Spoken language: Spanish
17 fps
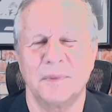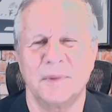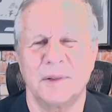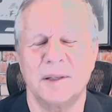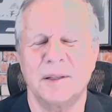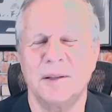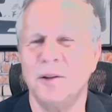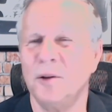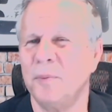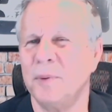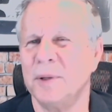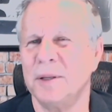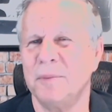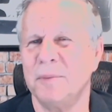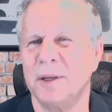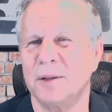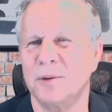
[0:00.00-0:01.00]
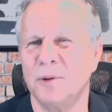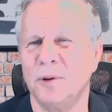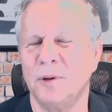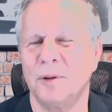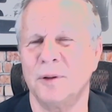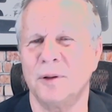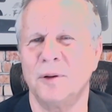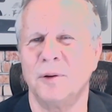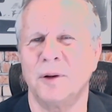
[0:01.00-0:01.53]
Sentido pésame a
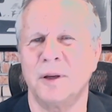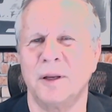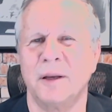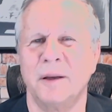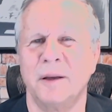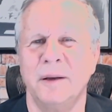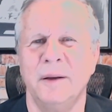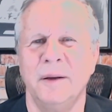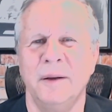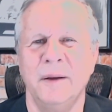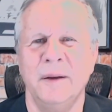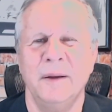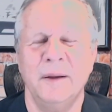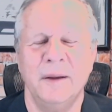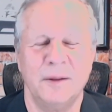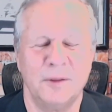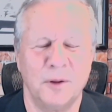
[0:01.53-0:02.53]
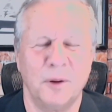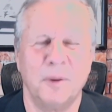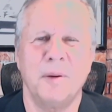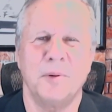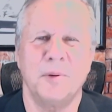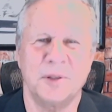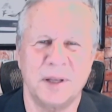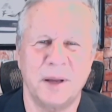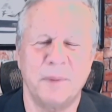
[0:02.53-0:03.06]
todos los que
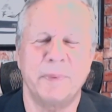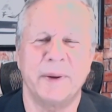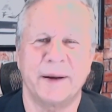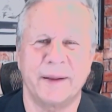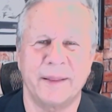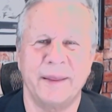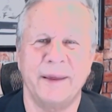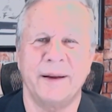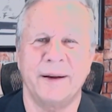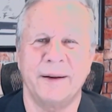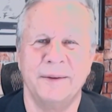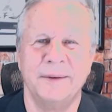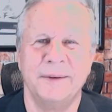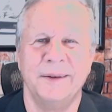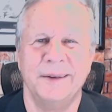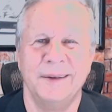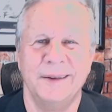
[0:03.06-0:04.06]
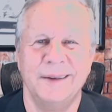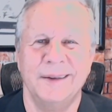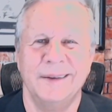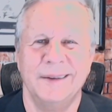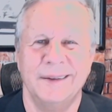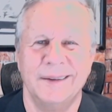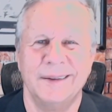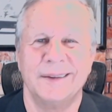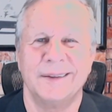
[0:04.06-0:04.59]
nos vamos a perder.
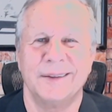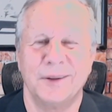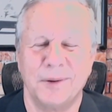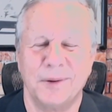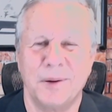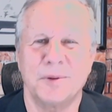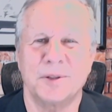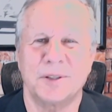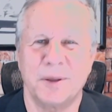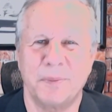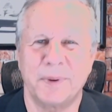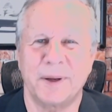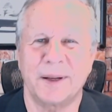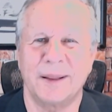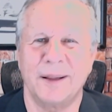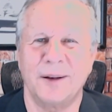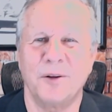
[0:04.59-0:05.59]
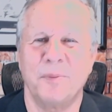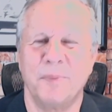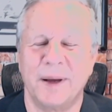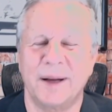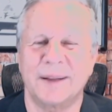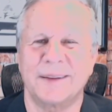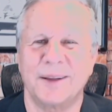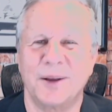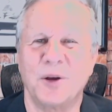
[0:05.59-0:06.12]
Nos vamos a perder los
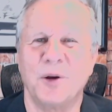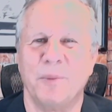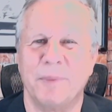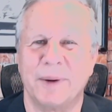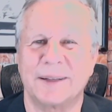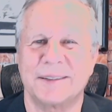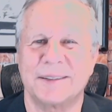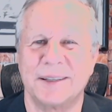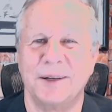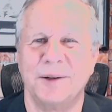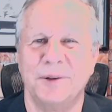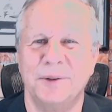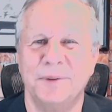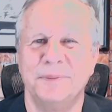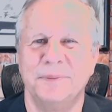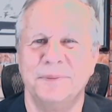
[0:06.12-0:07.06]
martes con Marcelo